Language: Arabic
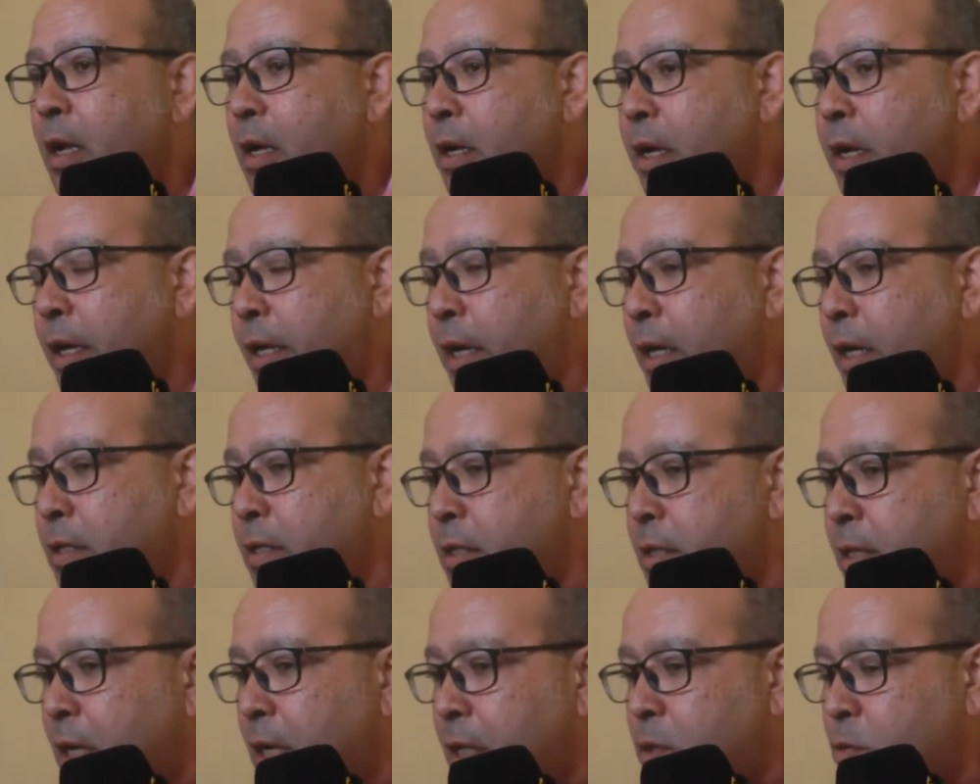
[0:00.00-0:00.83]
اللي كانت
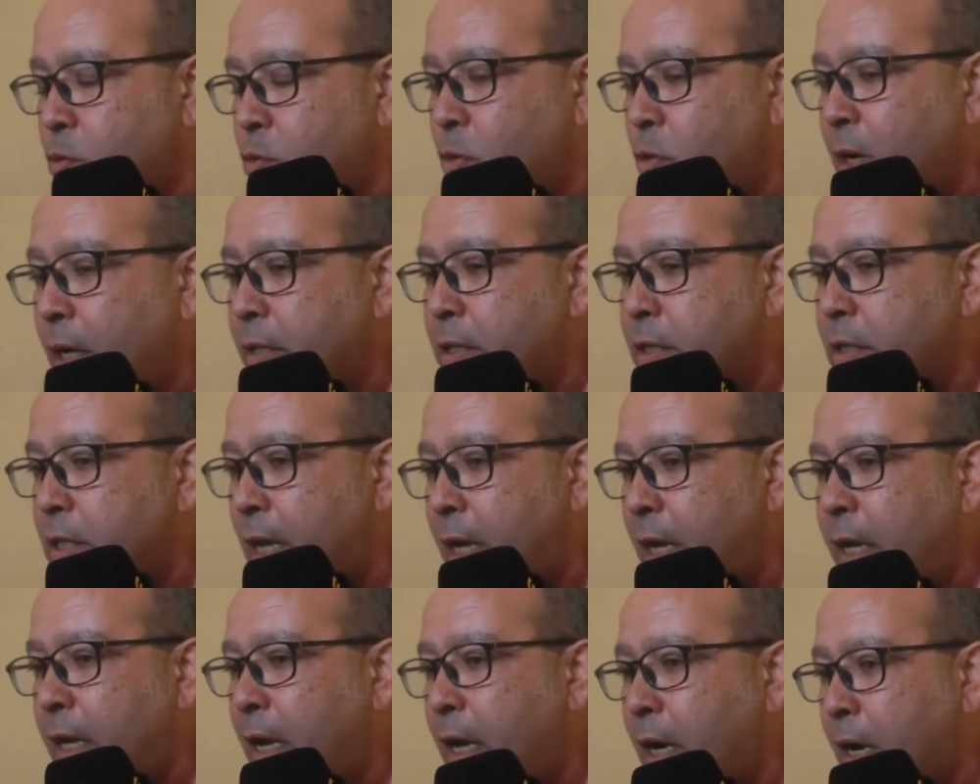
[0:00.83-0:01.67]
سنه وكان
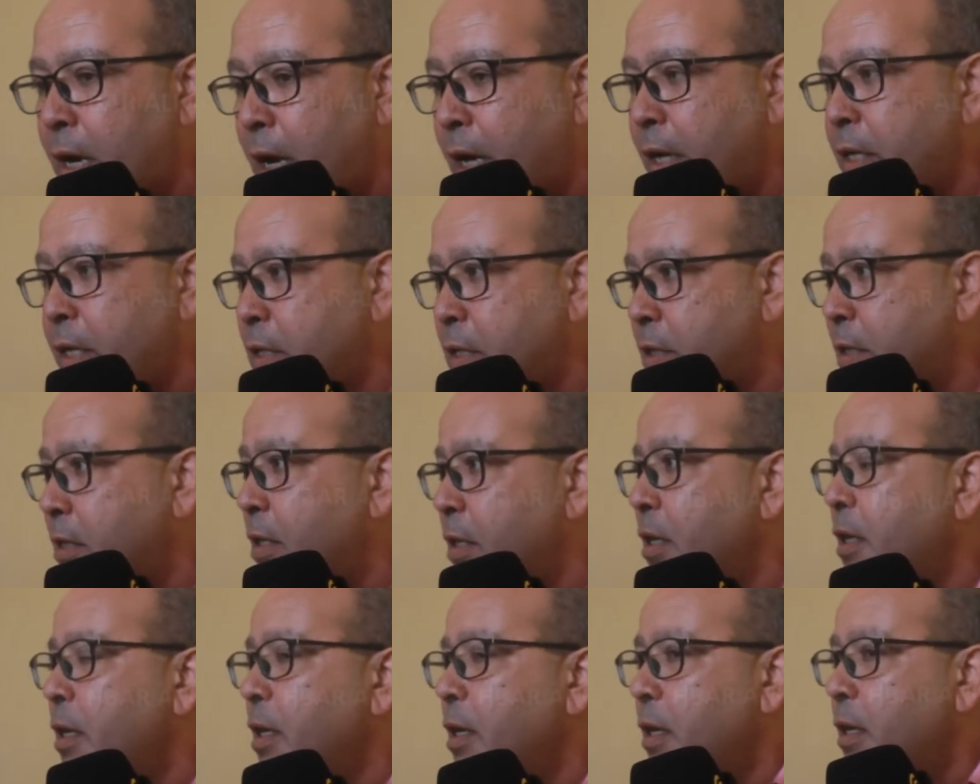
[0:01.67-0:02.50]
سنه عليها الرئيس
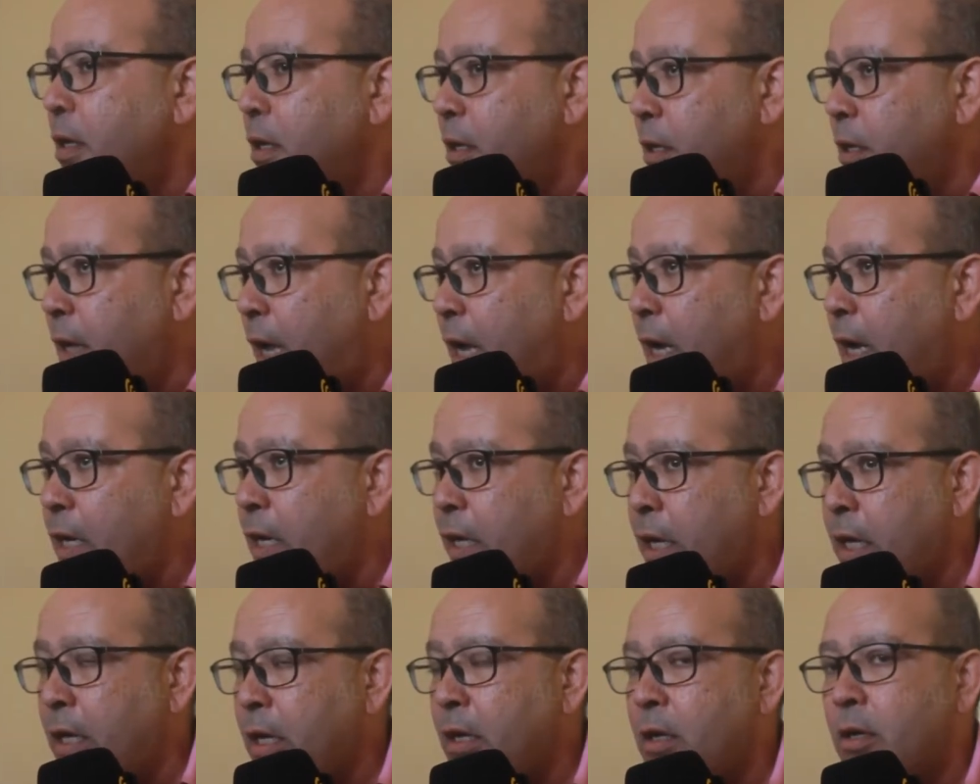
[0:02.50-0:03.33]

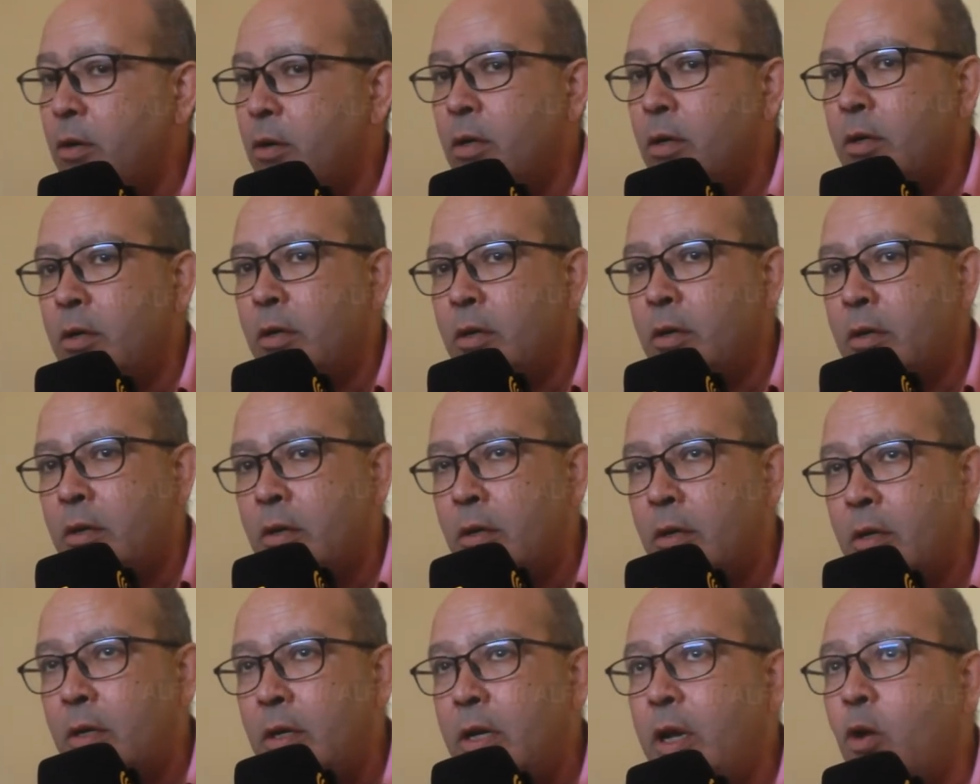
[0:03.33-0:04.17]
الحالي
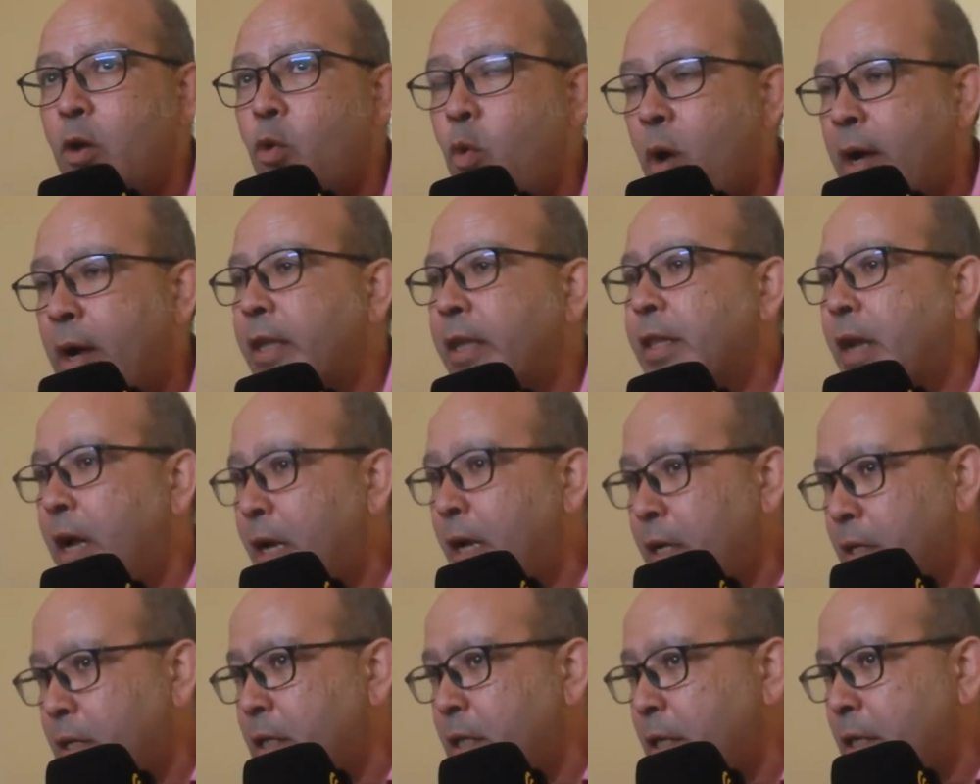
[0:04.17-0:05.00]
آه، اللي هو كان
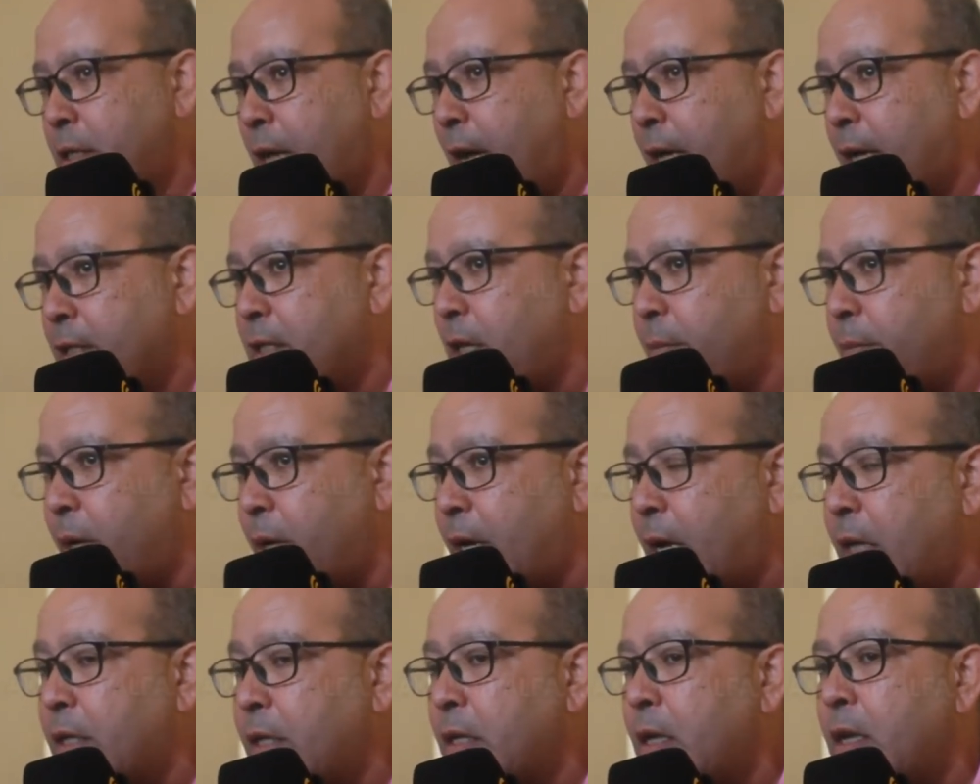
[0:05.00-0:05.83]
رئيس ديك الساعه
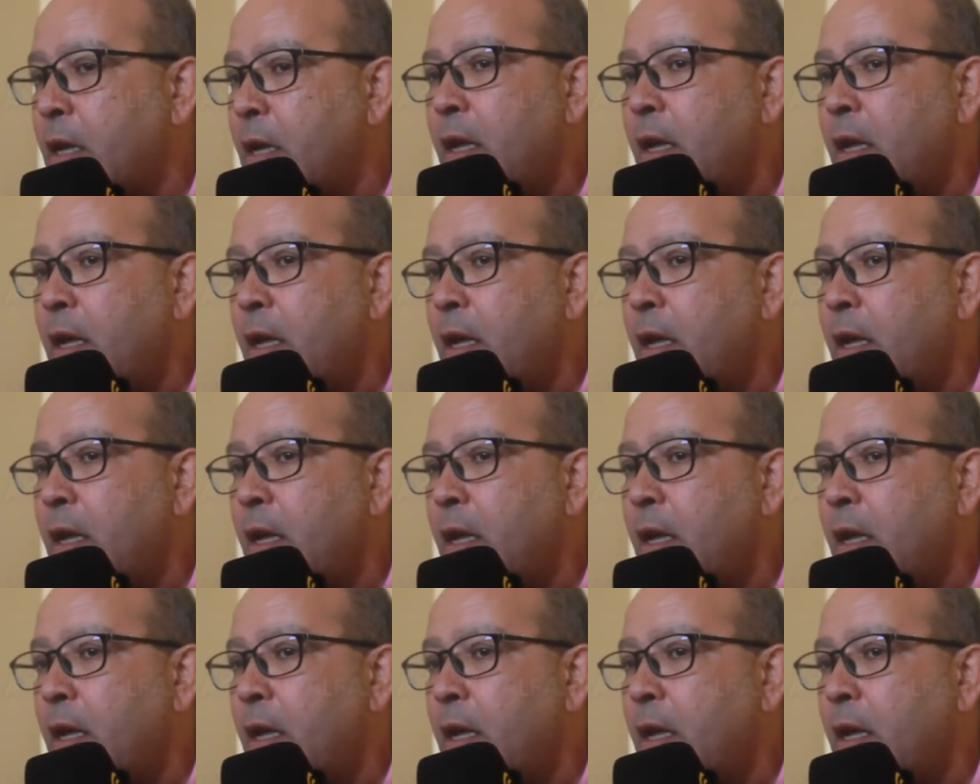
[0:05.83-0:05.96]
سابقا